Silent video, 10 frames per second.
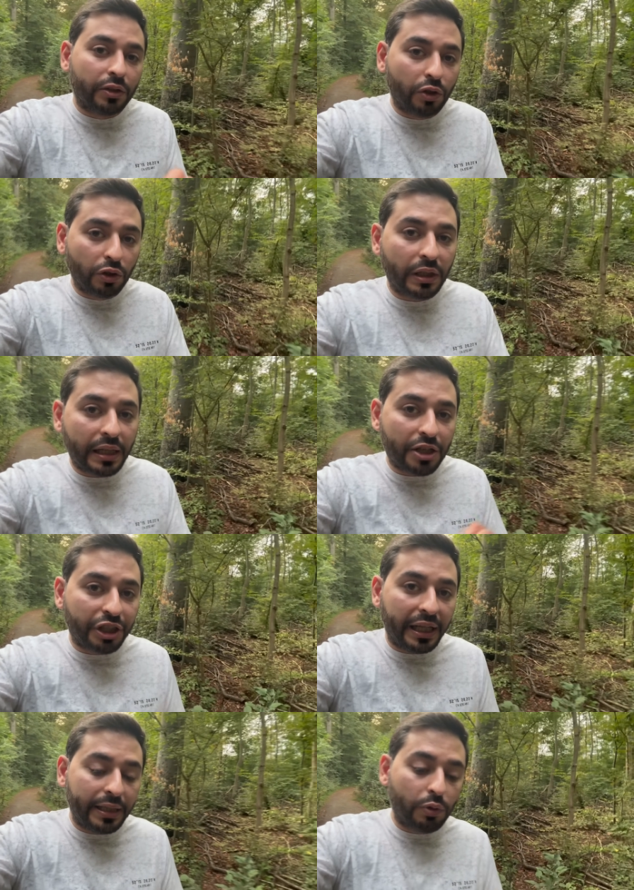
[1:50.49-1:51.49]
ضد
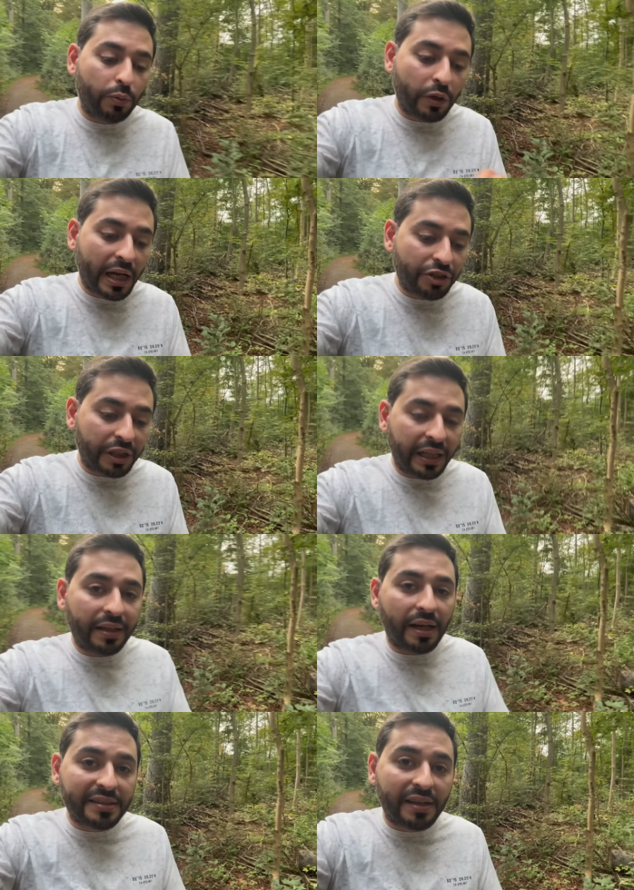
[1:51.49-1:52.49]
اللاجئين
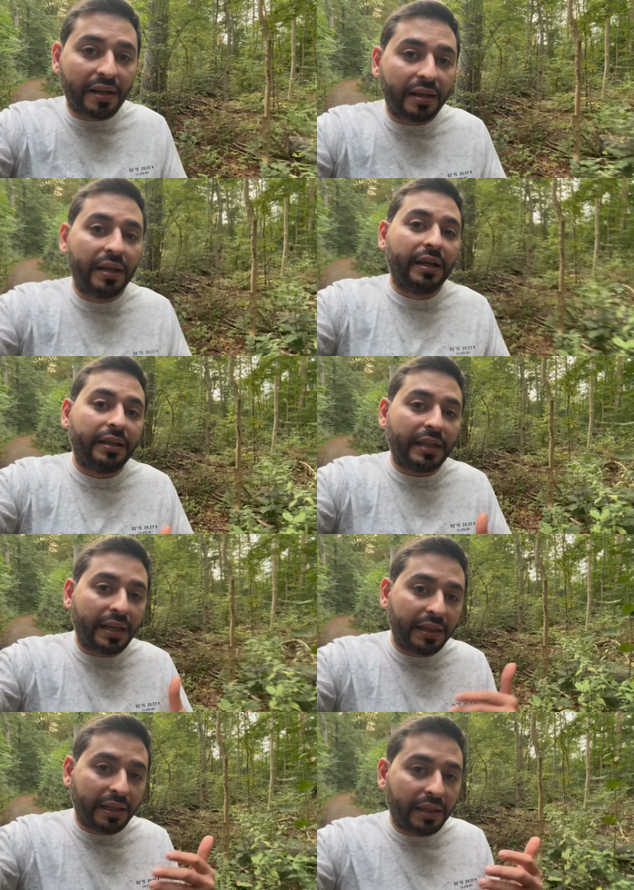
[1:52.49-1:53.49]
والمهاجرين أظهر
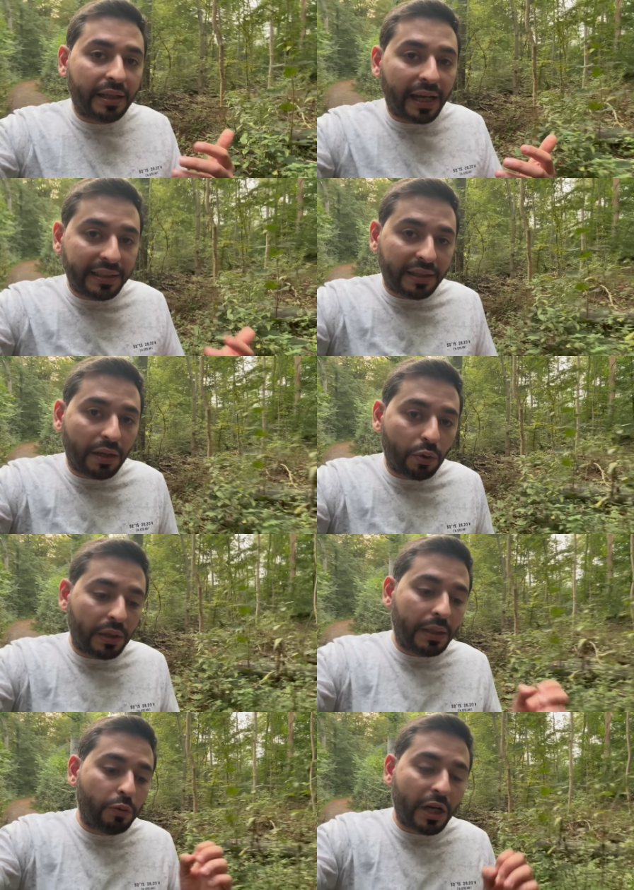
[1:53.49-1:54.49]
يعني عداءه
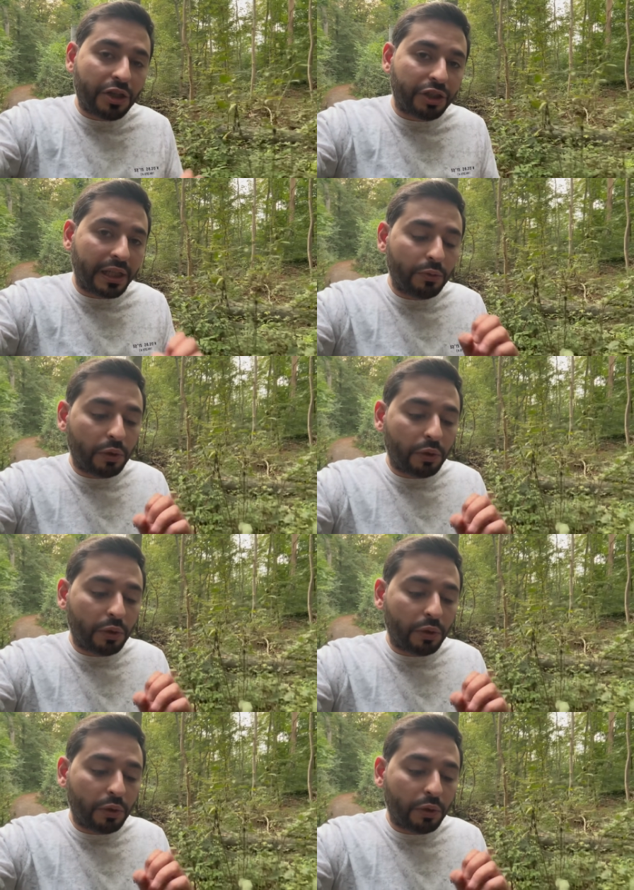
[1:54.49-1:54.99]
للمهاجرين